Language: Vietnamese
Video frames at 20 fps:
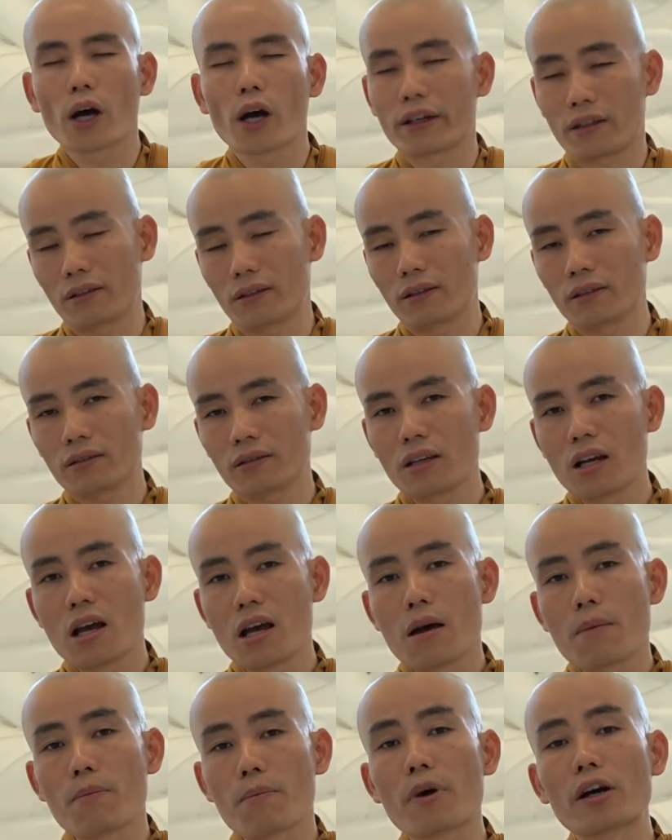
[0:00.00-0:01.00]
hành nữa,
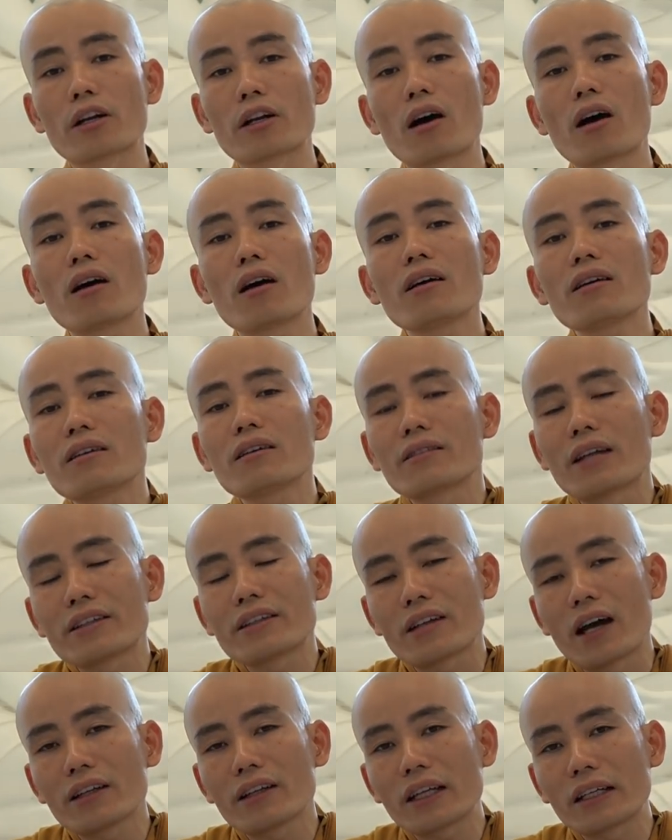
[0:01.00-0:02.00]
mà nó đã
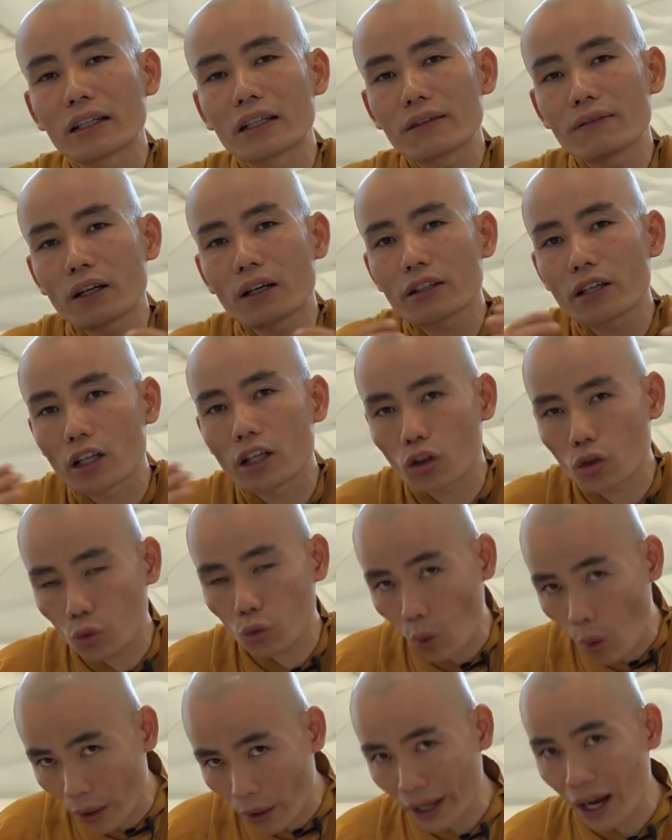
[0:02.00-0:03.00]
trở thành cái vấn đề
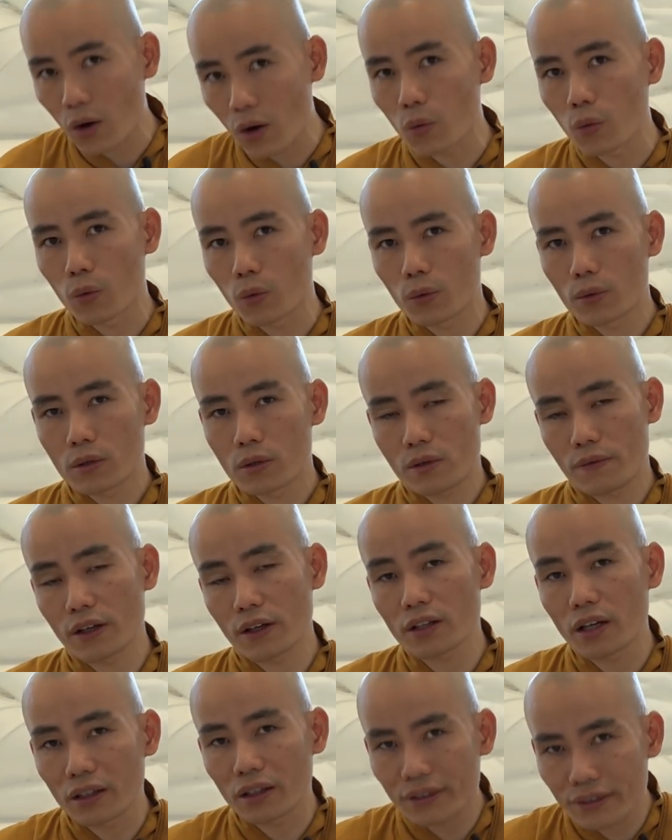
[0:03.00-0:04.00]
toàn cầu,
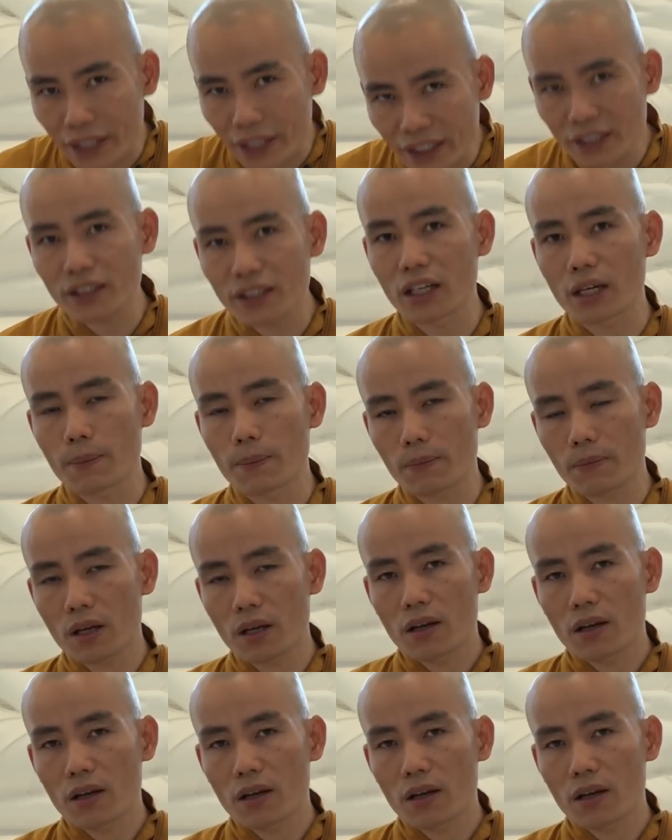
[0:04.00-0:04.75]
vấn đề trách nhiệm,